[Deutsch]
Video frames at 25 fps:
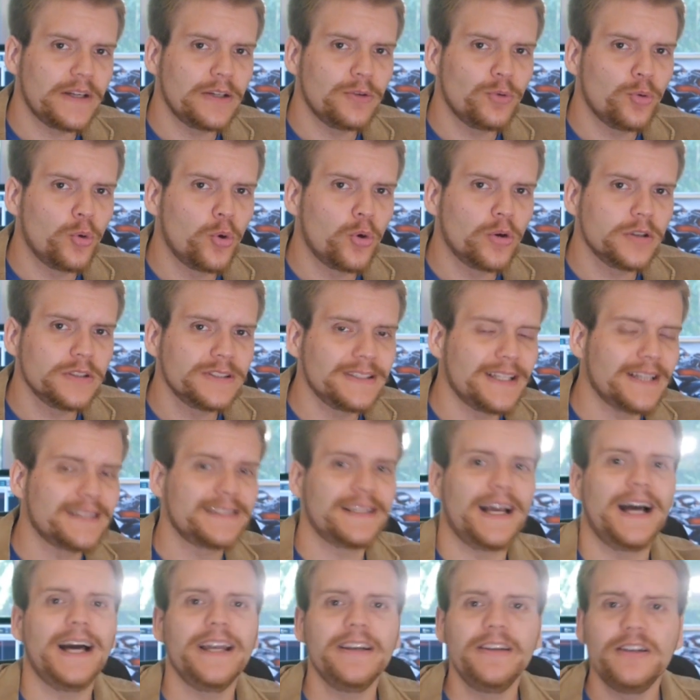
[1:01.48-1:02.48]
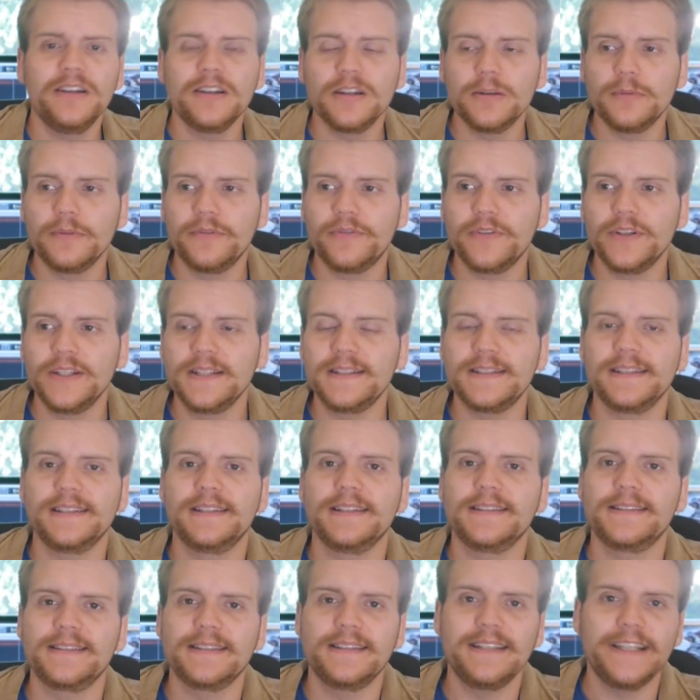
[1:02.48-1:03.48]
verloren. Das andere befindet sich
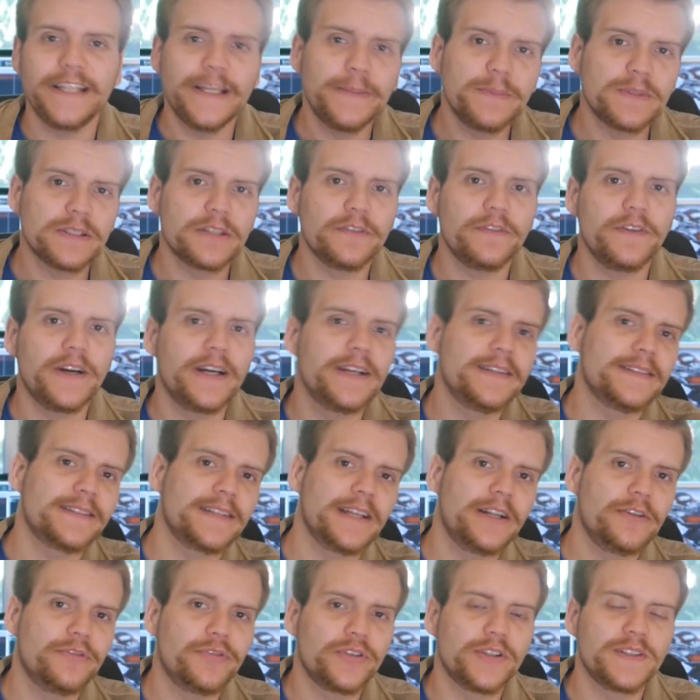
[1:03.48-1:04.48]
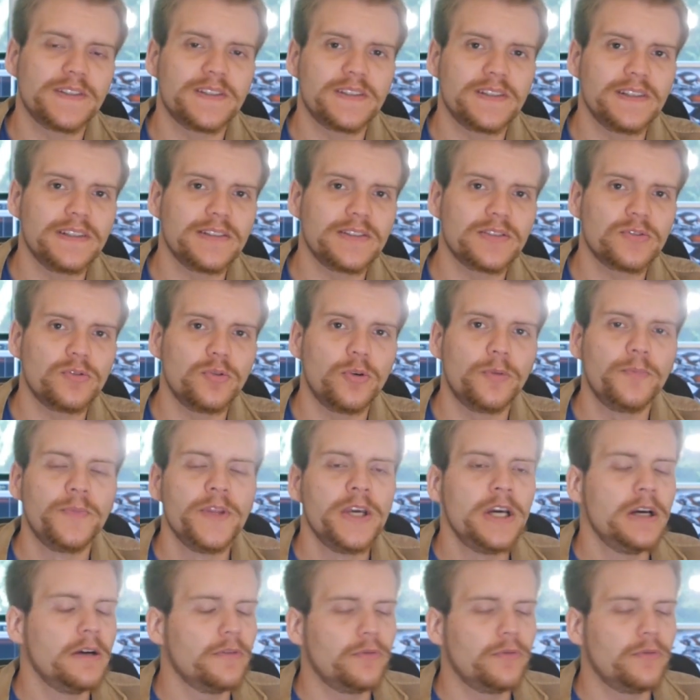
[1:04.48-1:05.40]
jetzt in Lebensgefahr in San Francisco,